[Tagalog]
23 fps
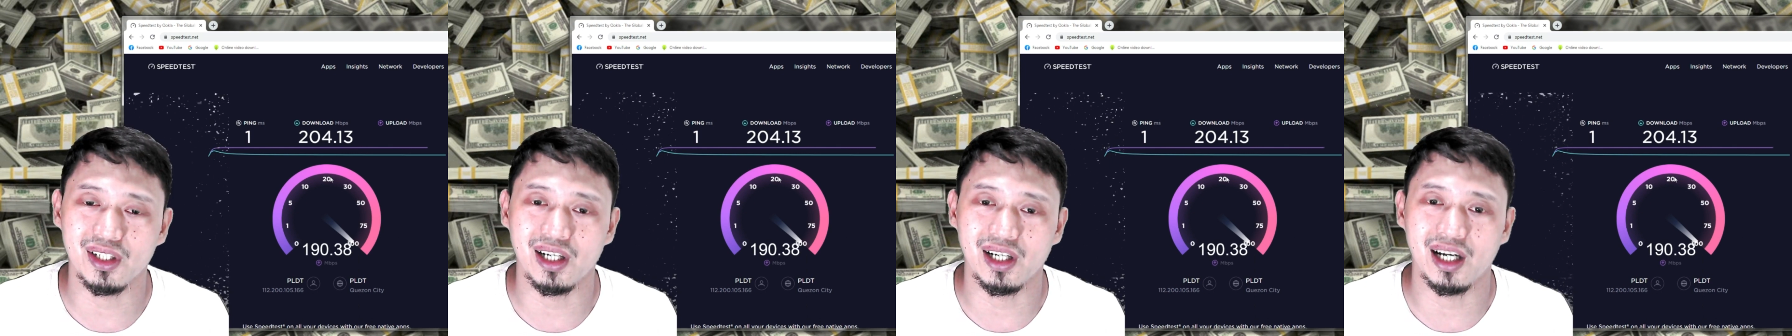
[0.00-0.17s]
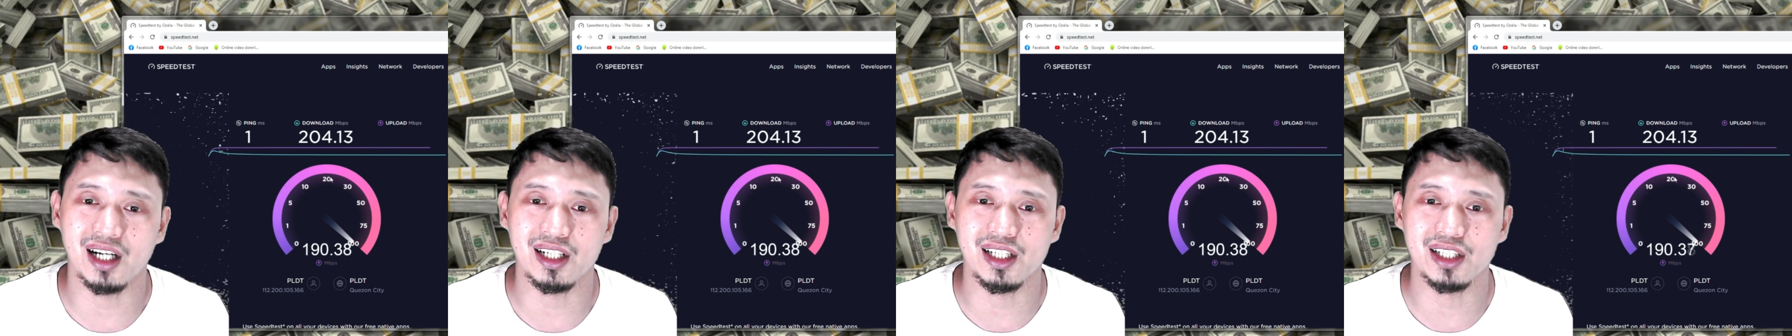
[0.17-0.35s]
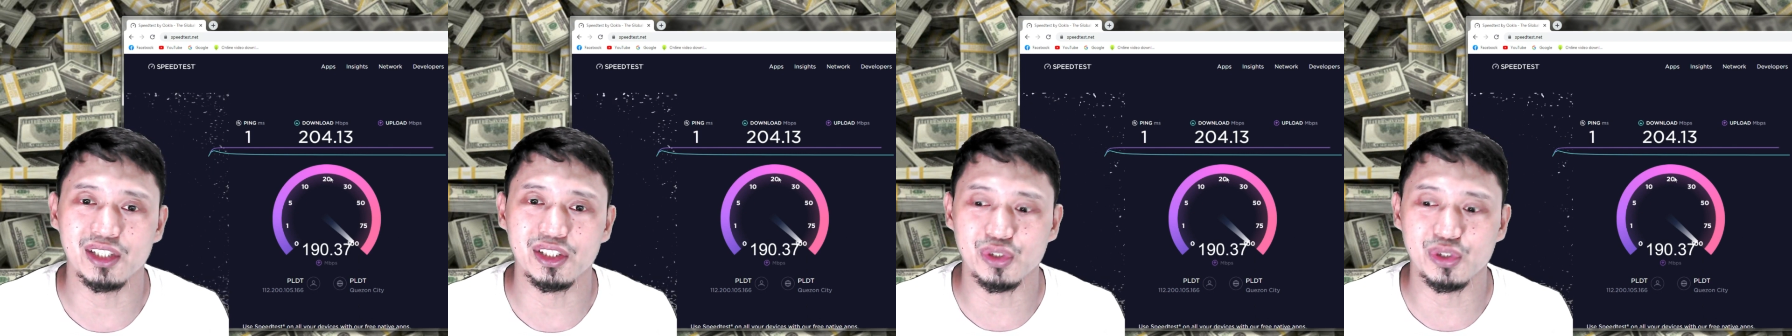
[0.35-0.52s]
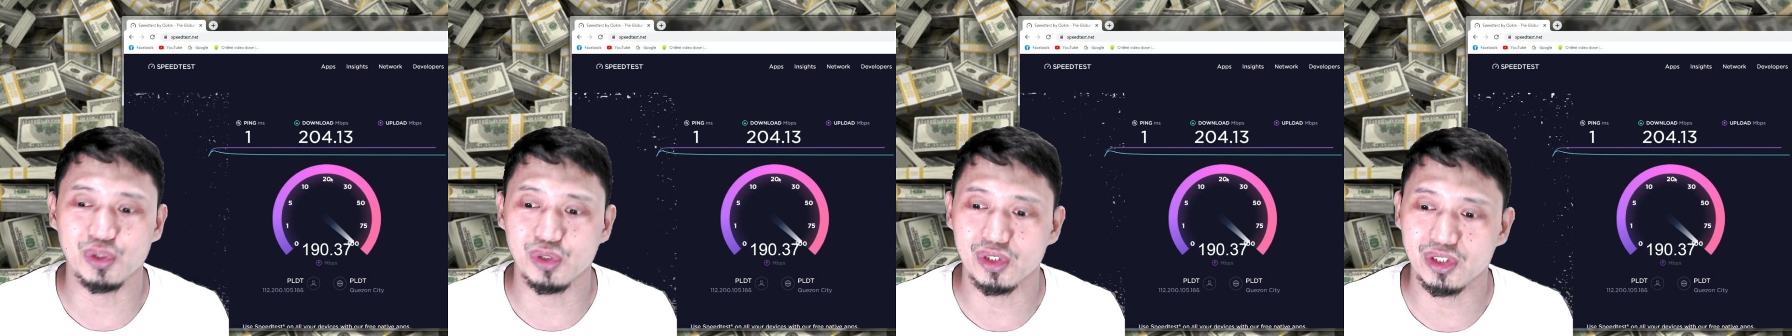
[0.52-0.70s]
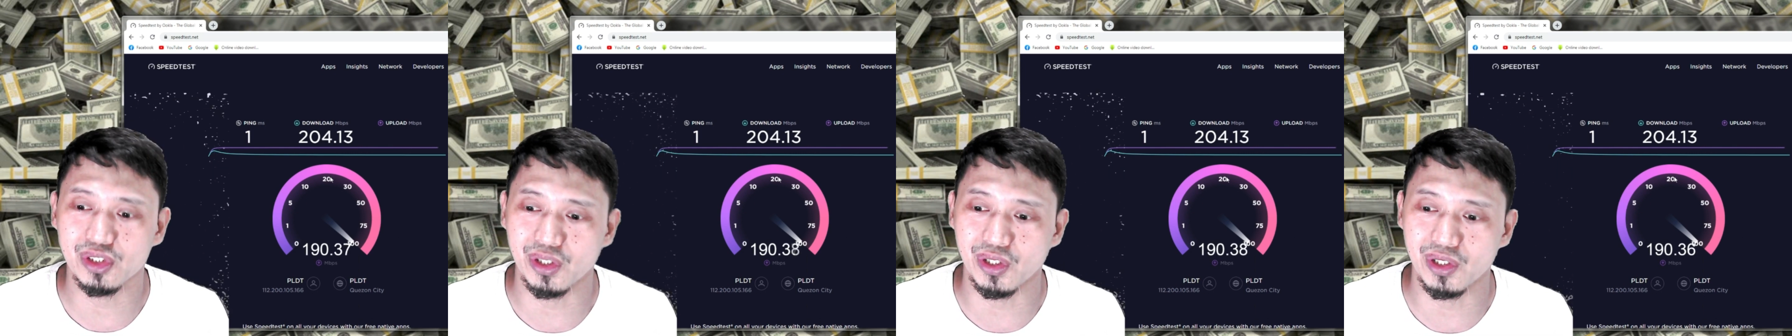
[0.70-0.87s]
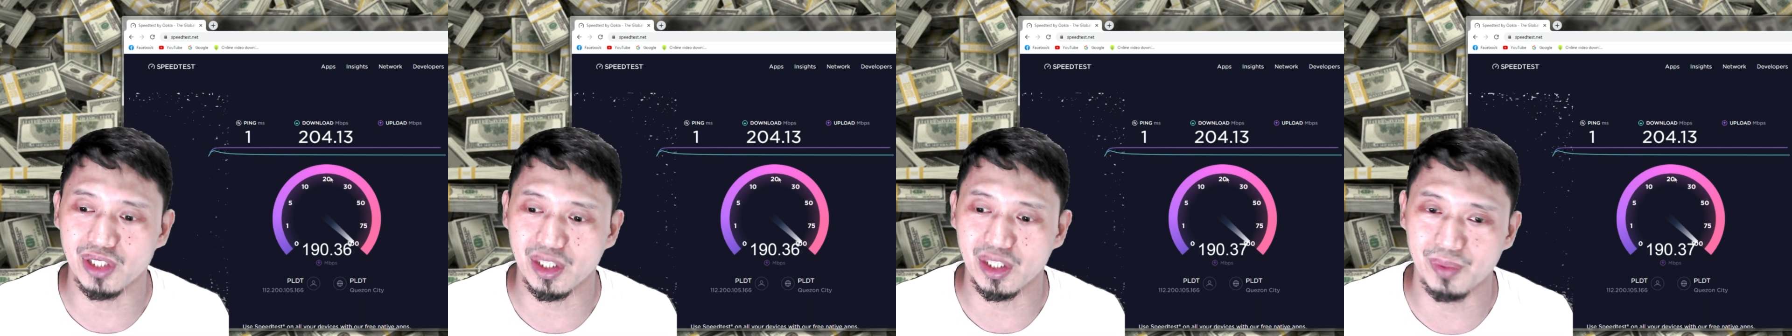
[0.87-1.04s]
hanggang June
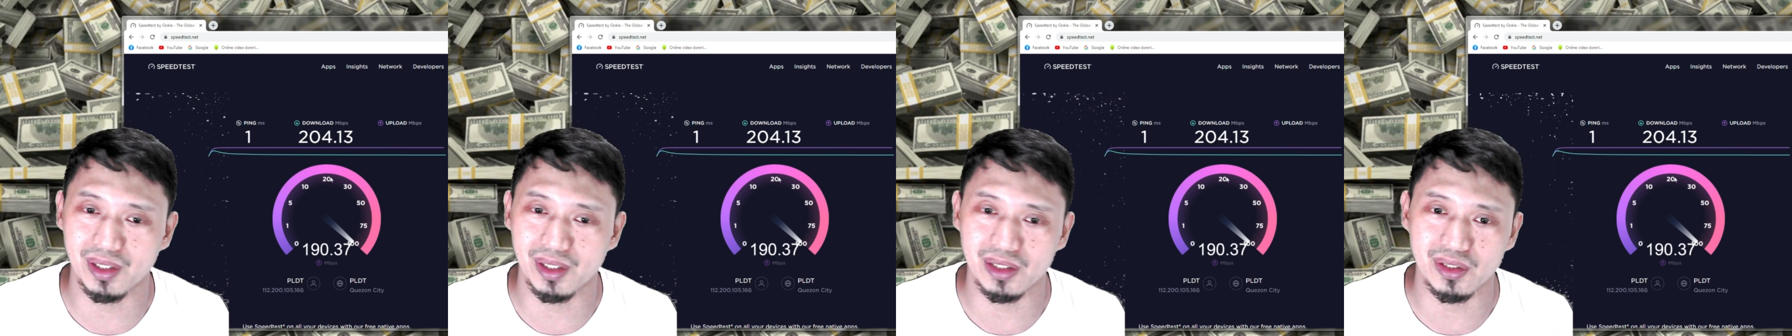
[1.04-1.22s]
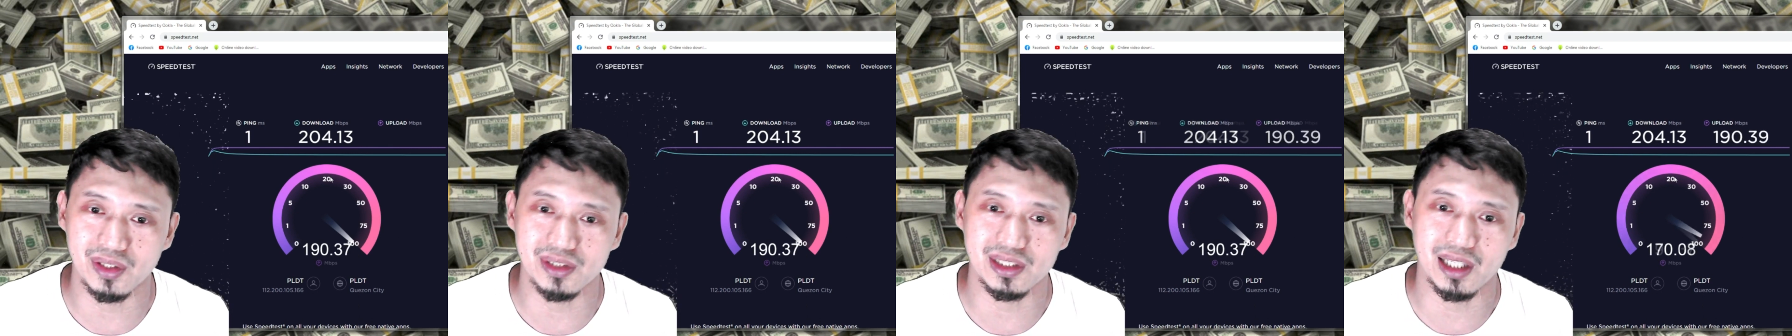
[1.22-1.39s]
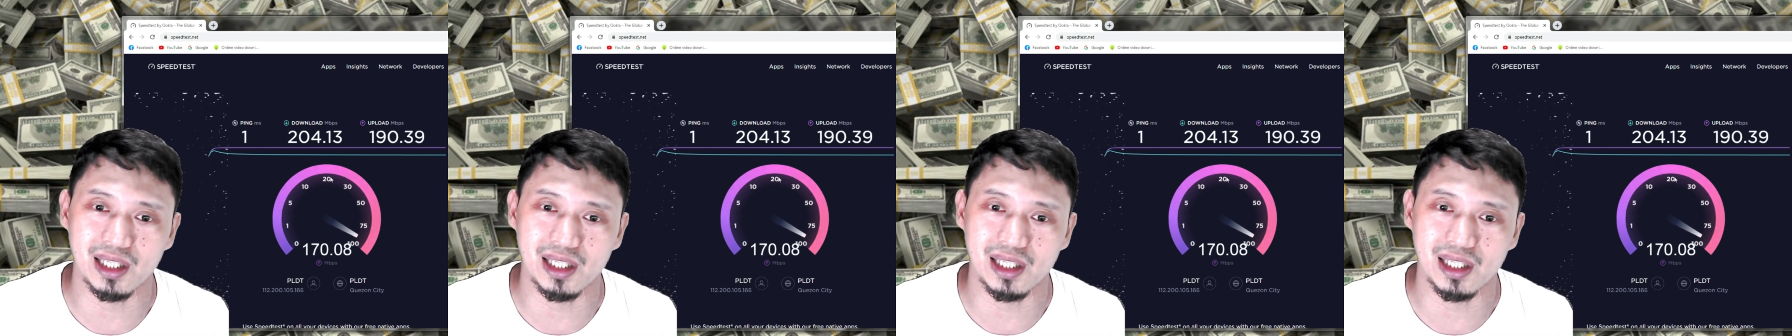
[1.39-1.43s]
31 to,